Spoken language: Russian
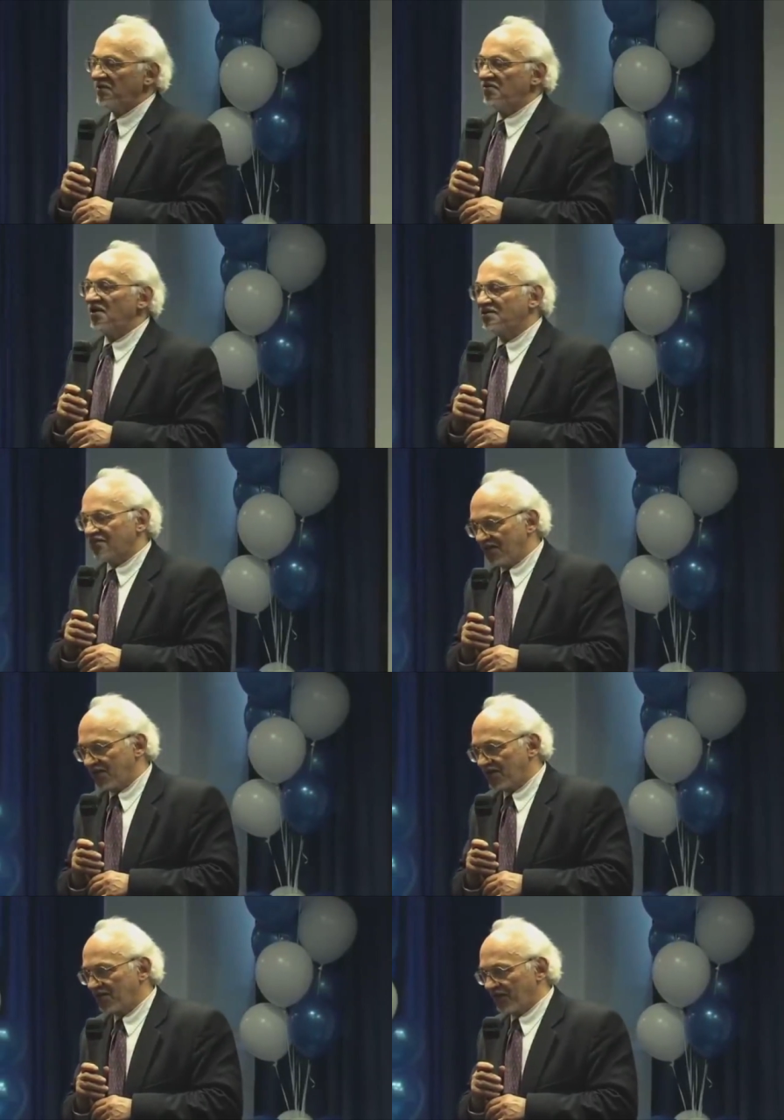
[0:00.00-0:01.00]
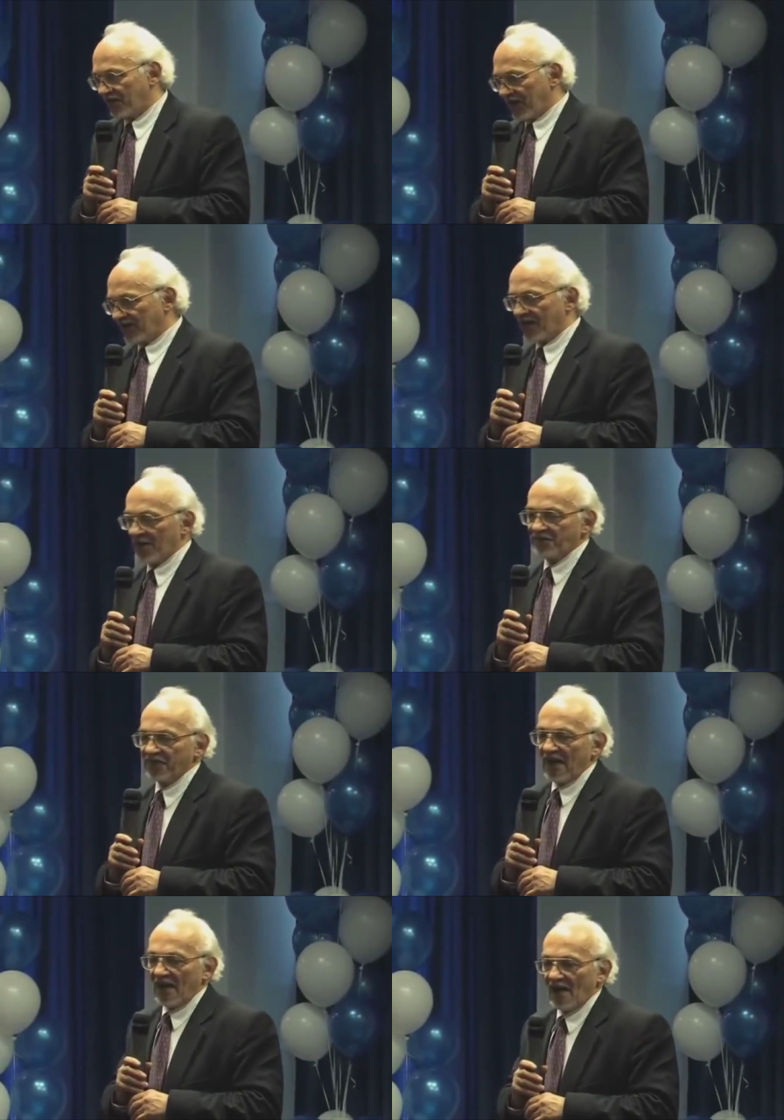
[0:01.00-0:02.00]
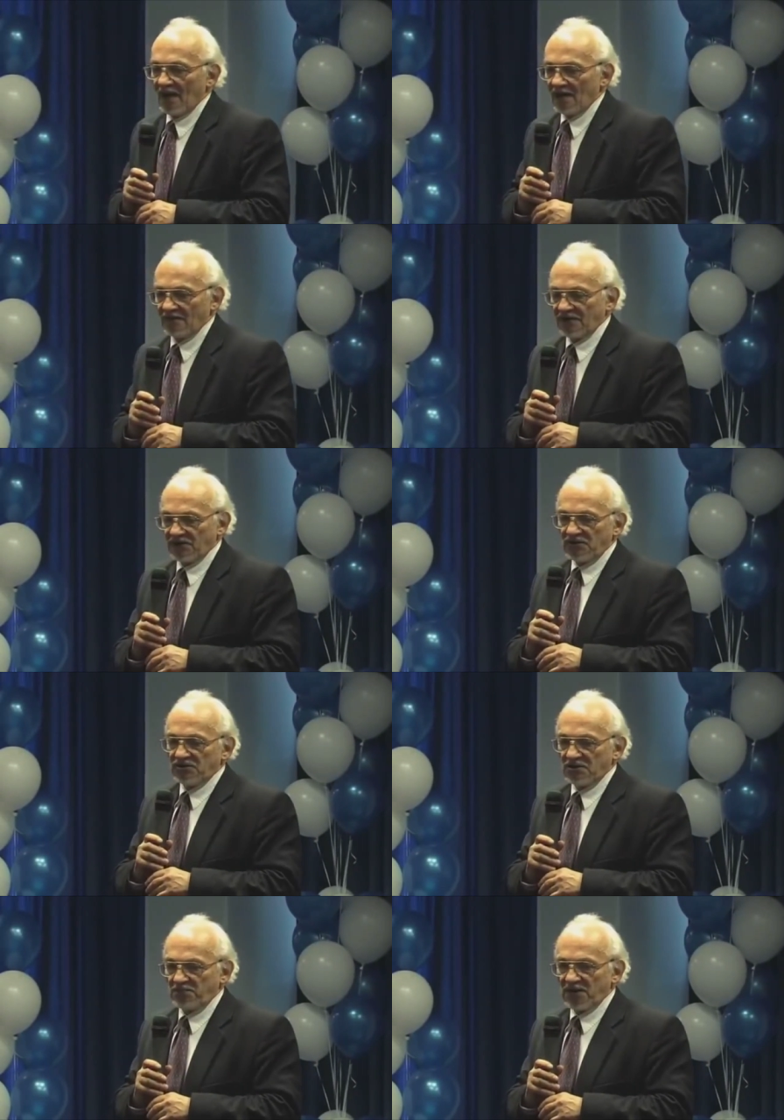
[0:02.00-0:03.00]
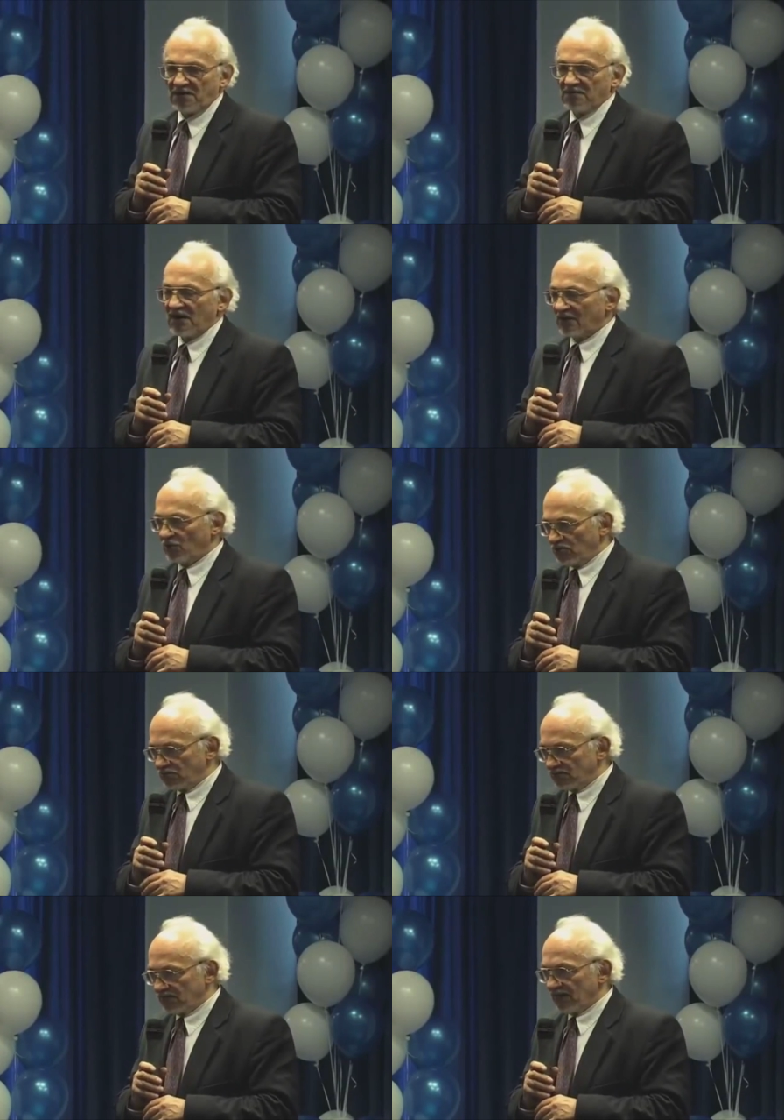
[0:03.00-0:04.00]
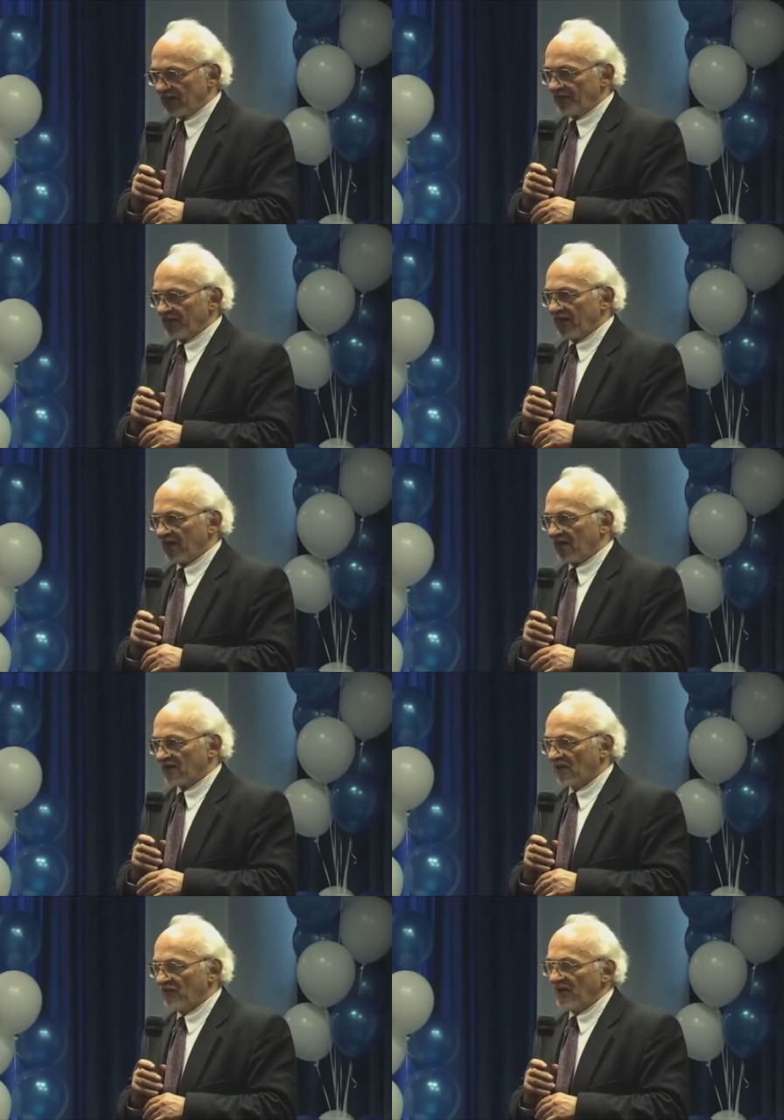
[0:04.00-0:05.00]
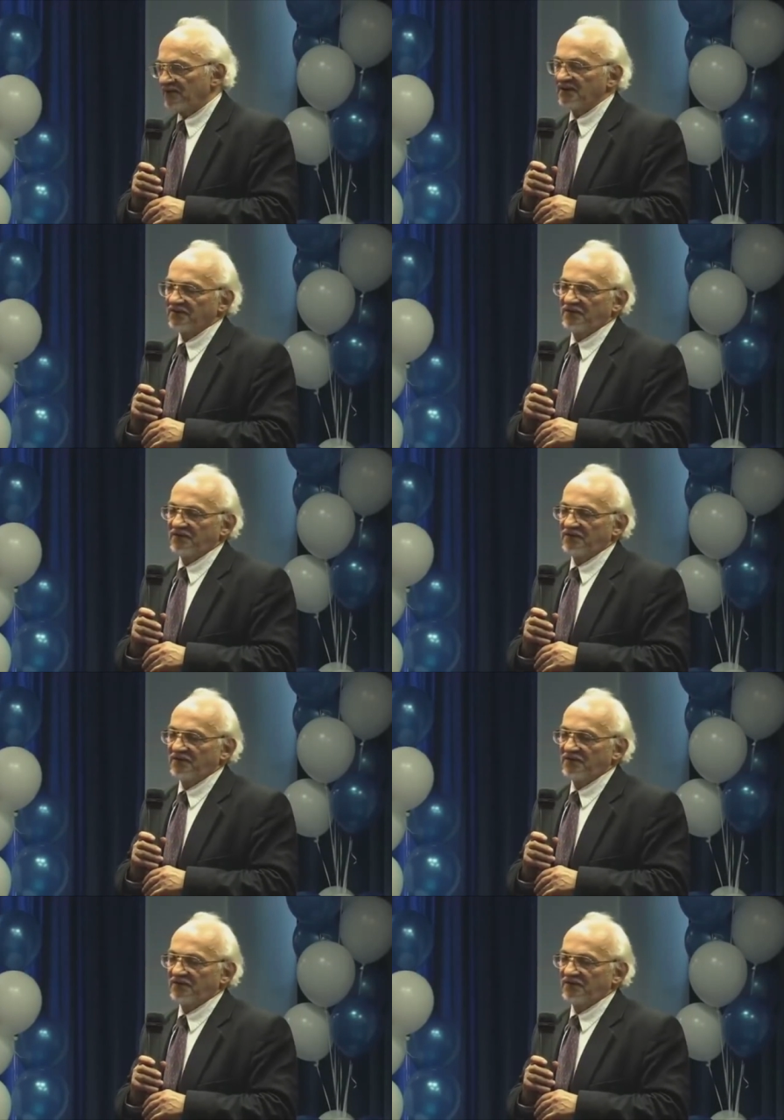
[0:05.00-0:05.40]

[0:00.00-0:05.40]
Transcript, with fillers: действия трансфер-фактора. В 2001 году совместно с